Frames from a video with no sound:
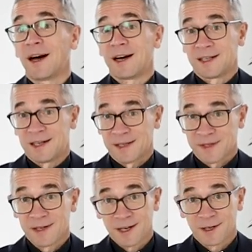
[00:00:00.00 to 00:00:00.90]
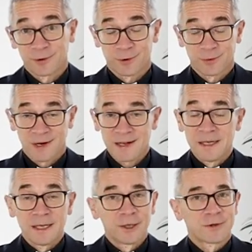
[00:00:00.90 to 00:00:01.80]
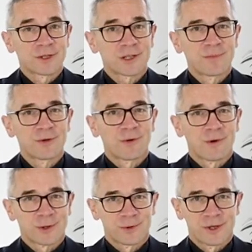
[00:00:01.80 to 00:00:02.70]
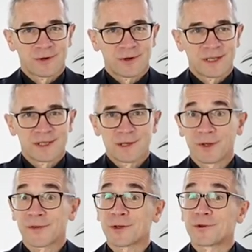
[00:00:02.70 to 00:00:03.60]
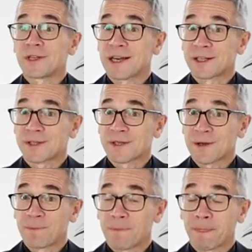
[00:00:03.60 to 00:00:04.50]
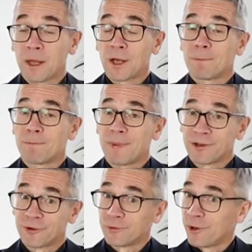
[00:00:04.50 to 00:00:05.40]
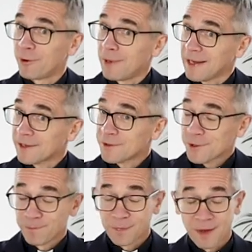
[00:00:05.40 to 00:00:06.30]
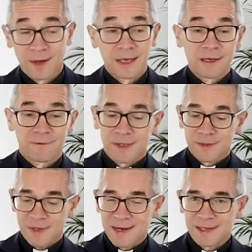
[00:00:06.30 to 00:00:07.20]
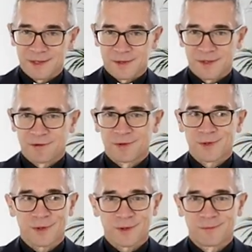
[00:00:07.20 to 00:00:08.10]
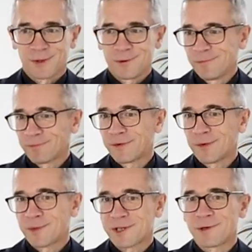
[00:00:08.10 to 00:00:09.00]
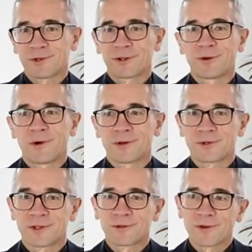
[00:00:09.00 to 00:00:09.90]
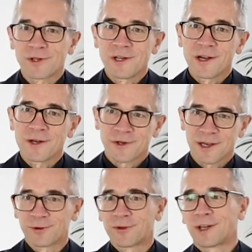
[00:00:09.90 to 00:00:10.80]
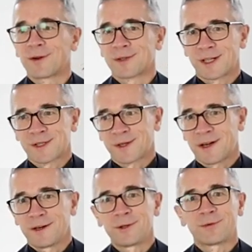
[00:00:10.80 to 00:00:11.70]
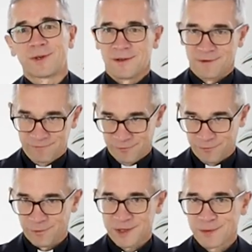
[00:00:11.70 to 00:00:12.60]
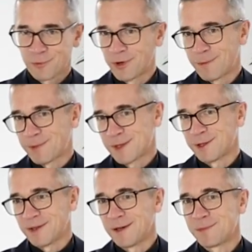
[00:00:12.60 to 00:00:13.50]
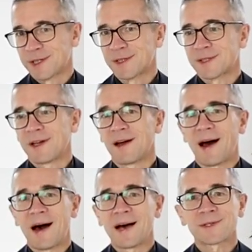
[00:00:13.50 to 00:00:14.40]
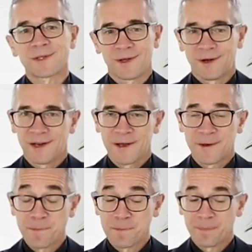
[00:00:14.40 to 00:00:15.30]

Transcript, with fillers: Ahaza jako króla, żeby dołączył do ich koalicji, ponieważ on nie chce, będą go oblegać. Więc Ahaz co zrobił? Wymyślił, że dołączy do silniejszego, do tego ZSRR, które wówczas było reprezentowane przez Asyrię.